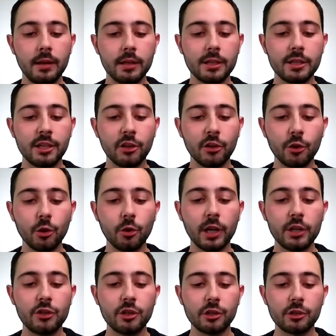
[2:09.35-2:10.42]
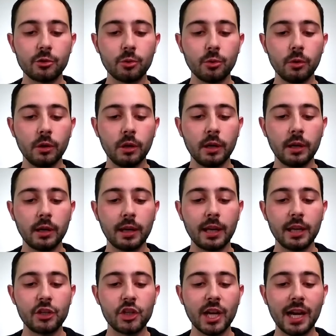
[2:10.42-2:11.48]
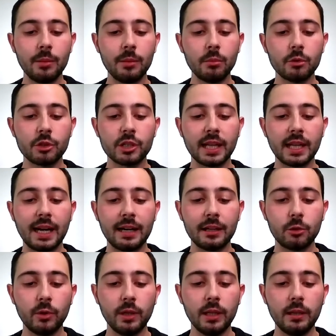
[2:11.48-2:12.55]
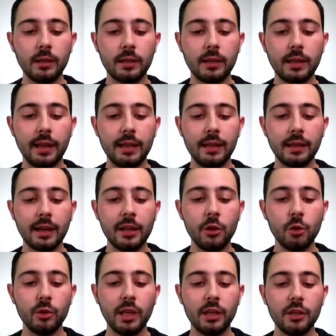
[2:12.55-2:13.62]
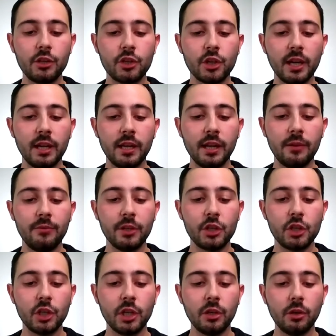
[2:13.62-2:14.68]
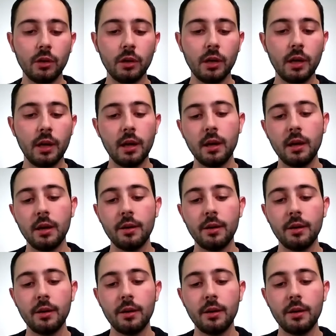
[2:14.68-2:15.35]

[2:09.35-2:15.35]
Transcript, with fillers: Signore Gesù, che ci hai mostrato il, che il regno dei cieli è vicino,